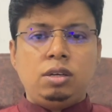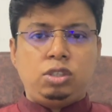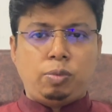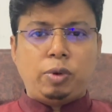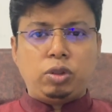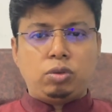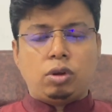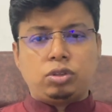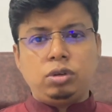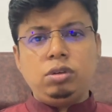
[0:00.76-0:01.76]
সম্মানিত
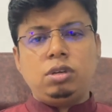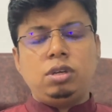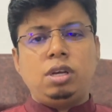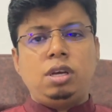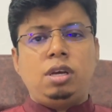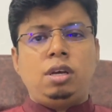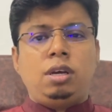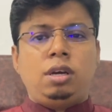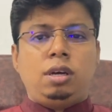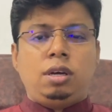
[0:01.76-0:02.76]
দর্শক
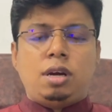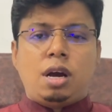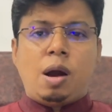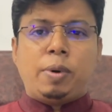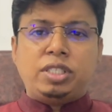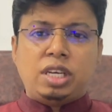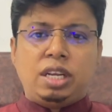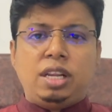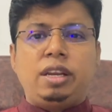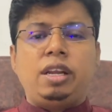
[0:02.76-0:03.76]
আমার
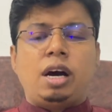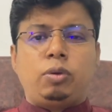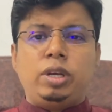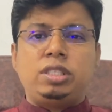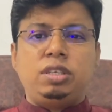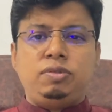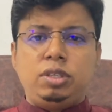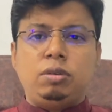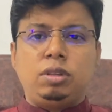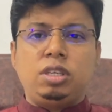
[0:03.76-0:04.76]
চ্যানেলের আরও একটি
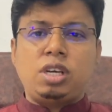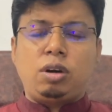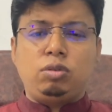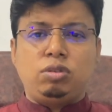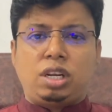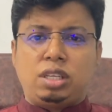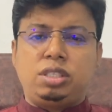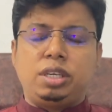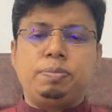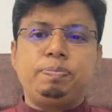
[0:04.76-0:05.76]
ভিডিওতে স্বাগত
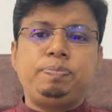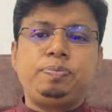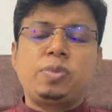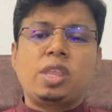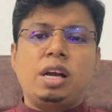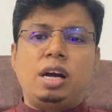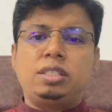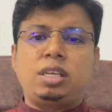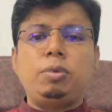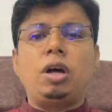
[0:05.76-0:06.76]
জানাচ্ছি
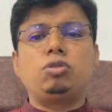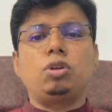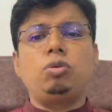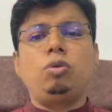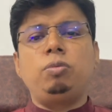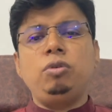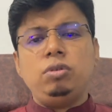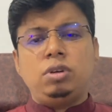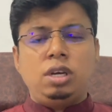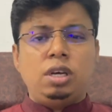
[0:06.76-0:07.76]
আজকে আমি আলোচনা করব
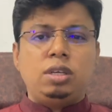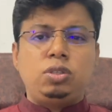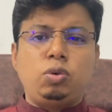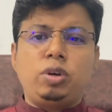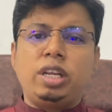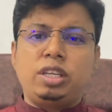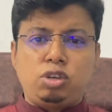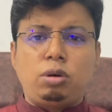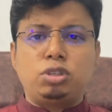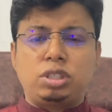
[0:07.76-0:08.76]
চোখের একটি
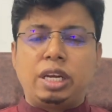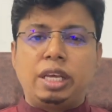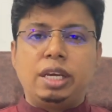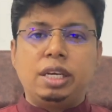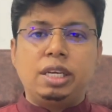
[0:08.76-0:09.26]
সমস্যা নিয়ে